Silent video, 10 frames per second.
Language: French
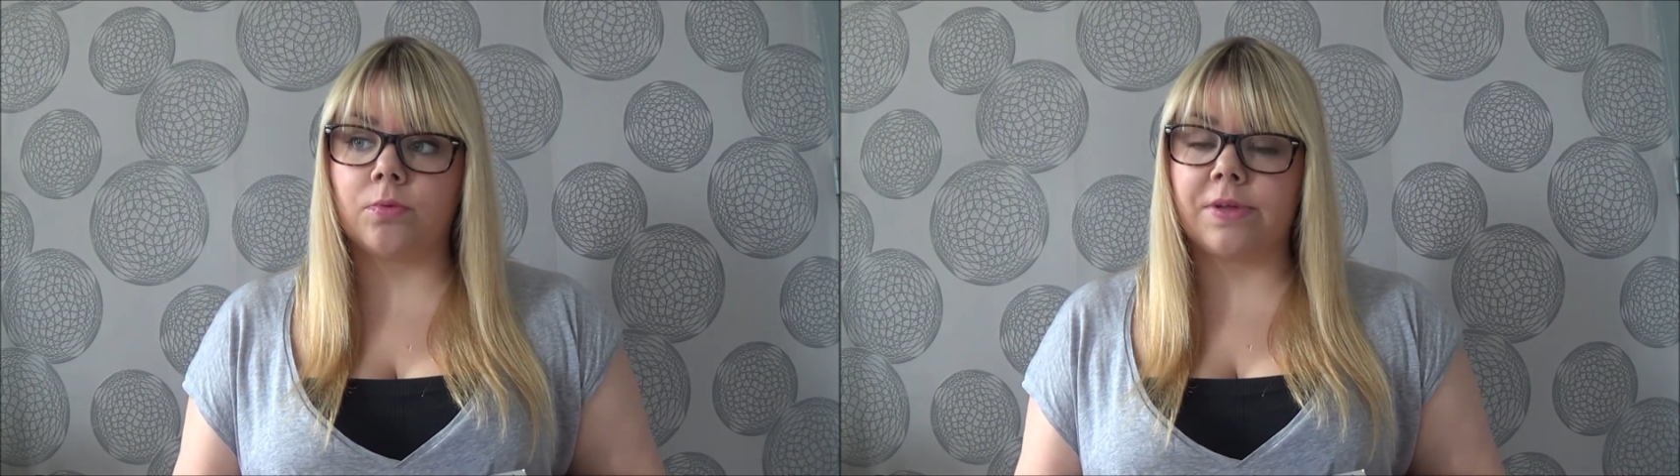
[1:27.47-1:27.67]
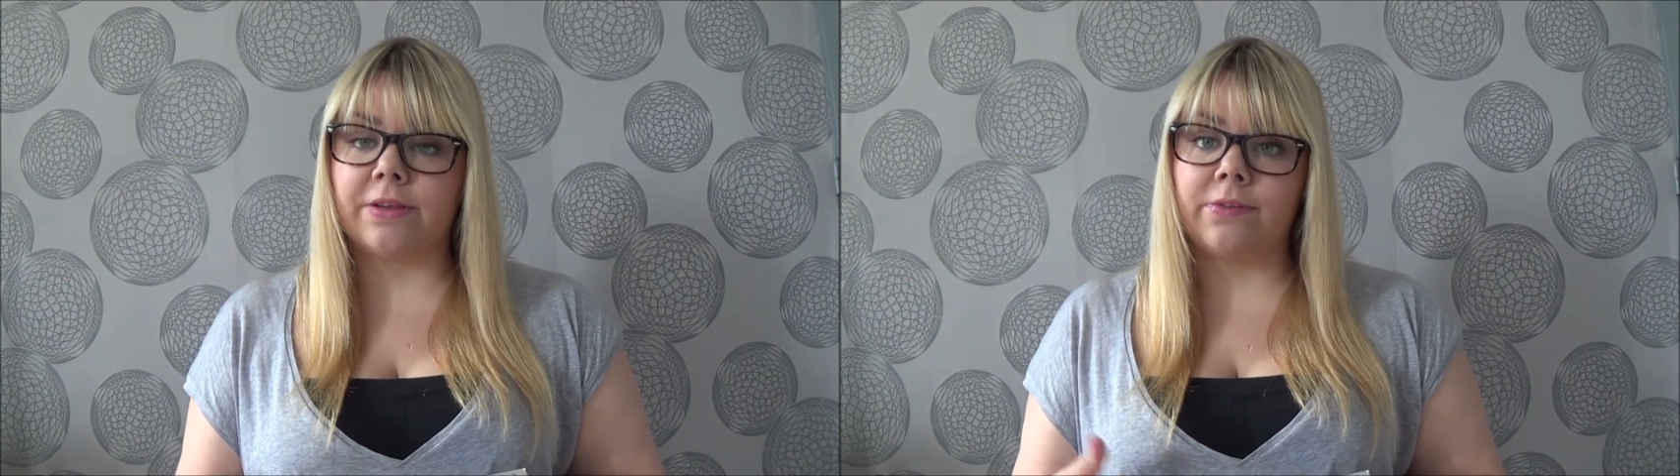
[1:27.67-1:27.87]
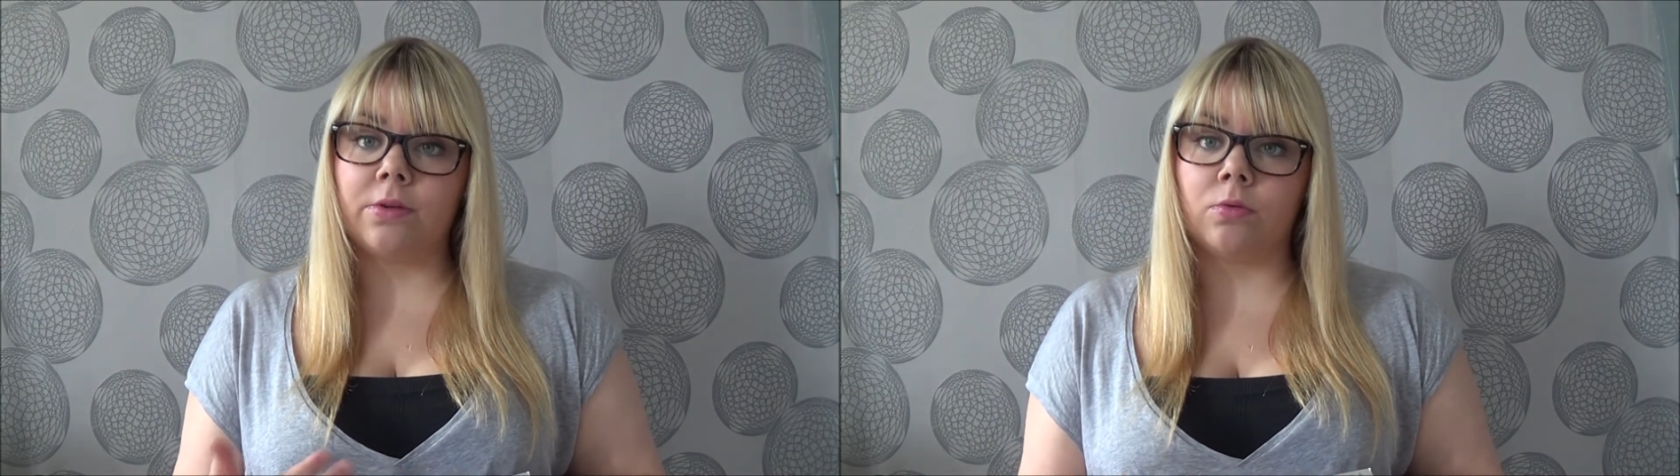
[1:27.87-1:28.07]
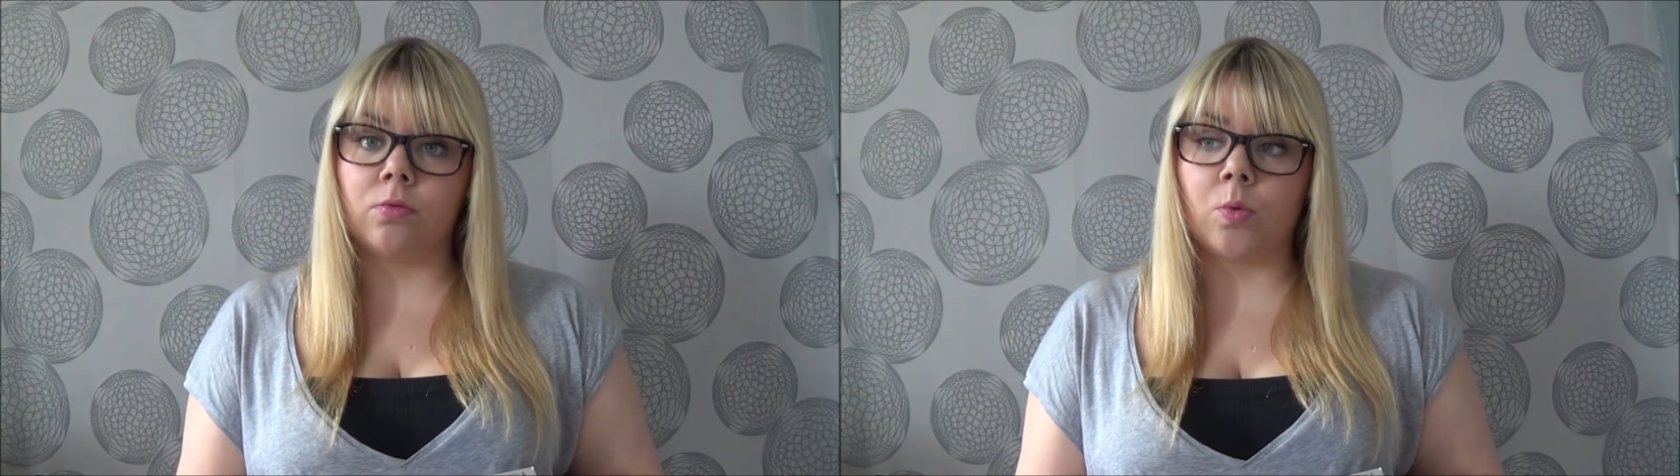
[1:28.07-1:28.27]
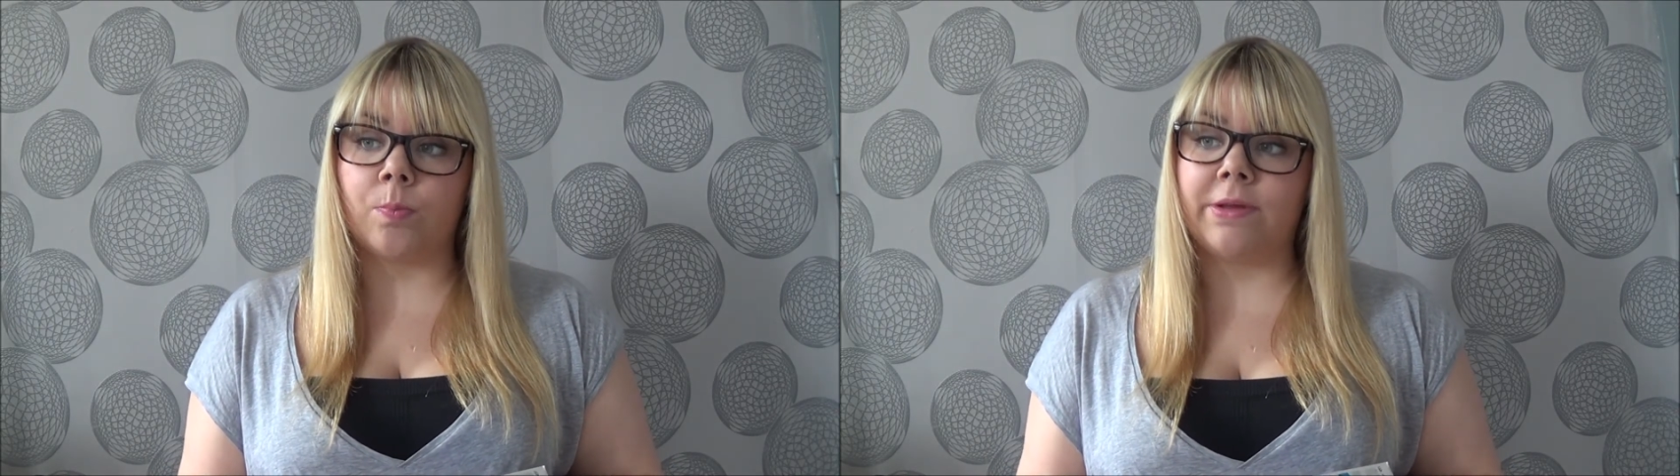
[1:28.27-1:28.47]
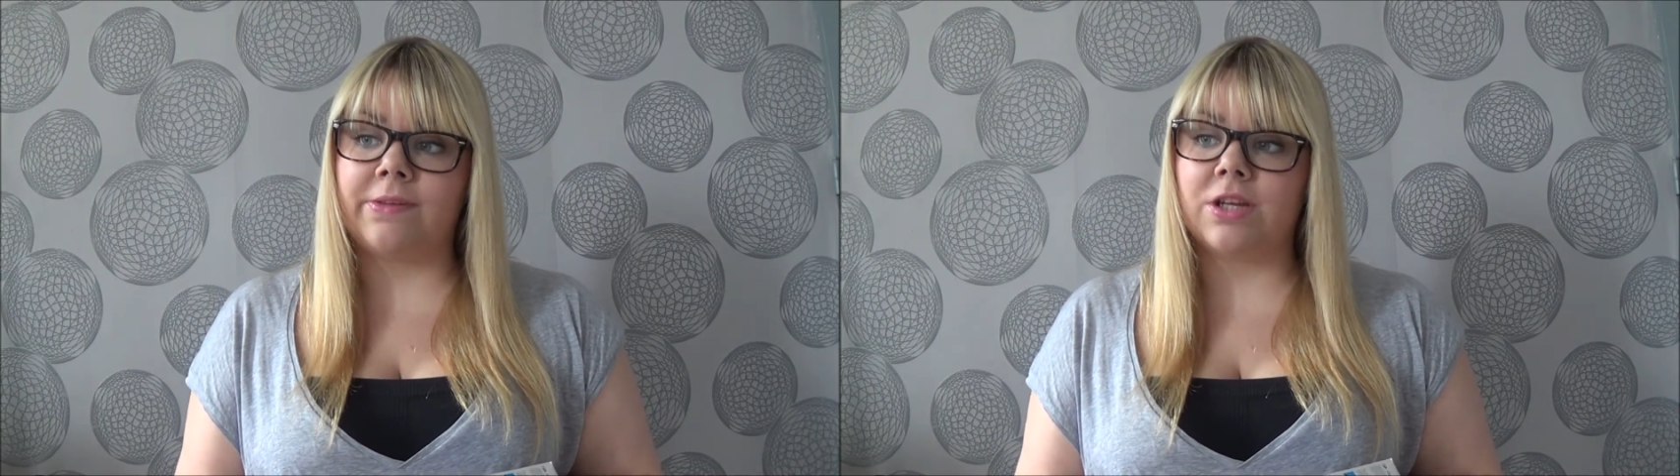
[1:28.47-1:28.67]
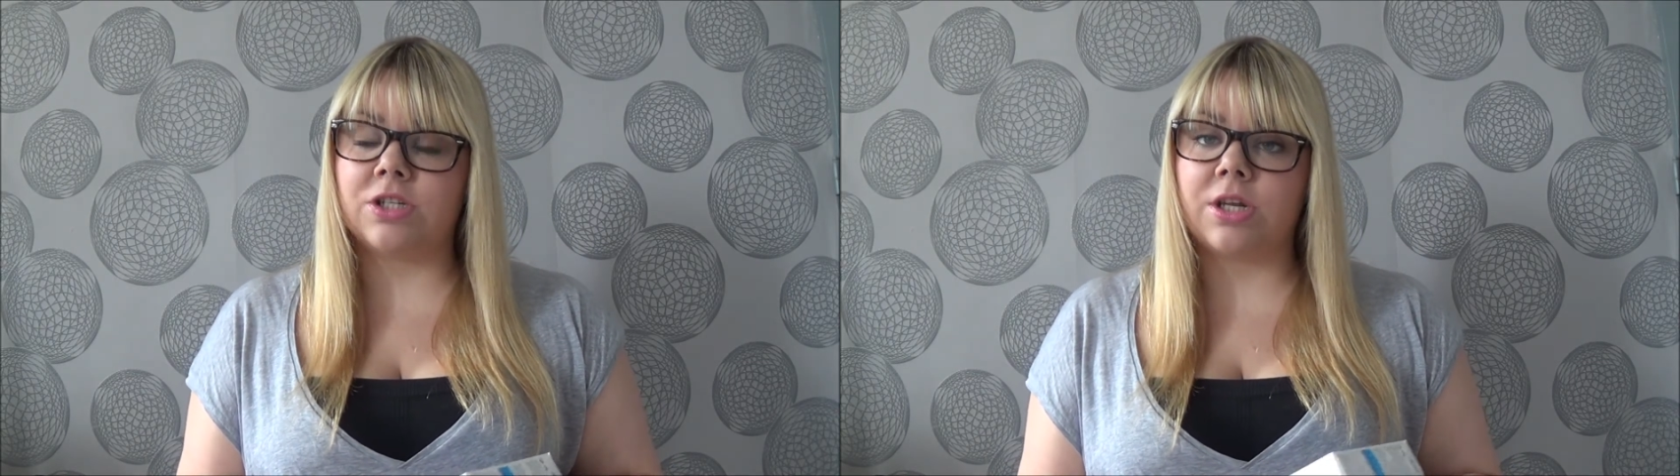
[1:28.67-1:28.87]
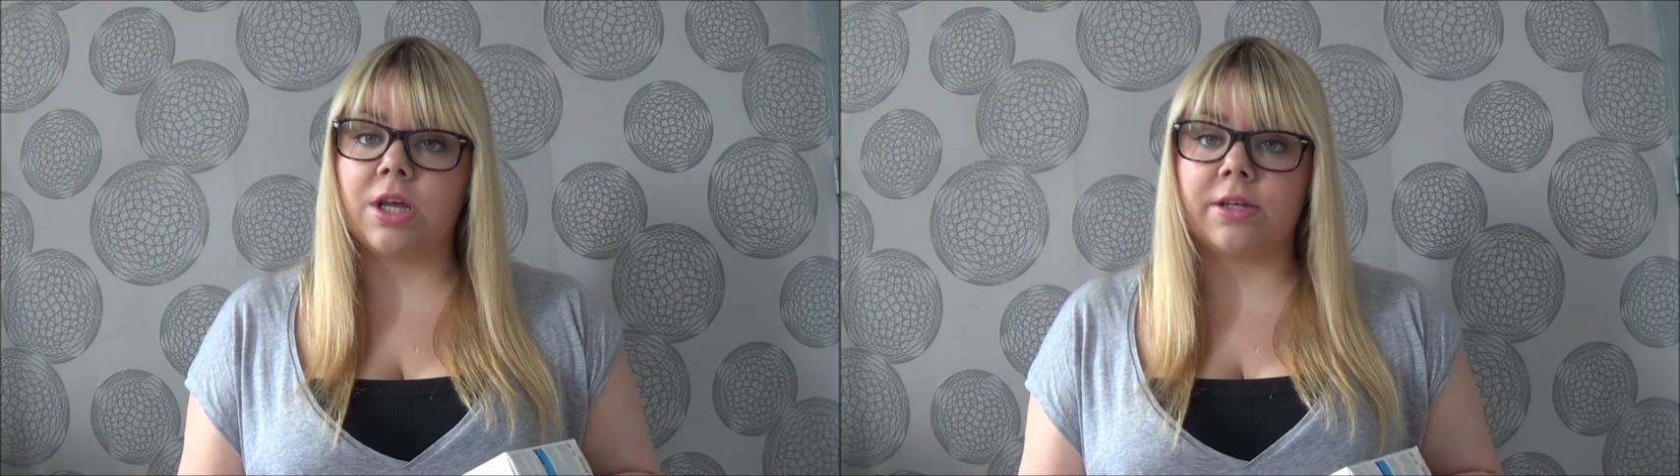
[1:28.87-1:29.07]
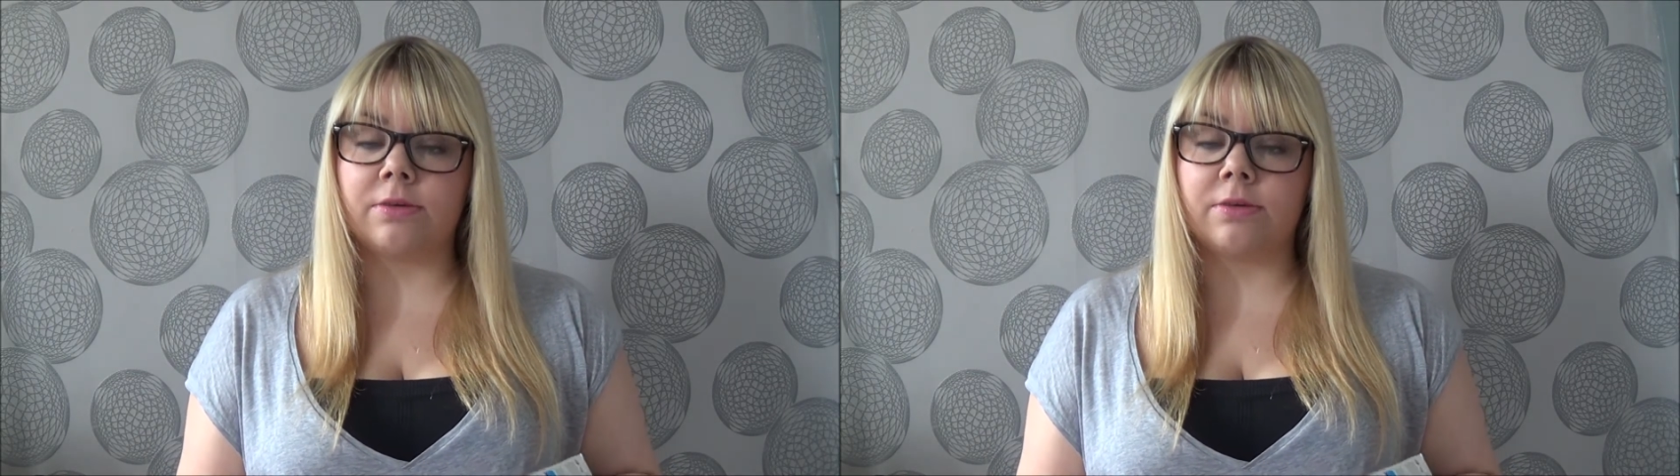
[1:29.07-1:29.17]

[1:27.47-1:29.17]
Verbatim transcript: fatigue passagère,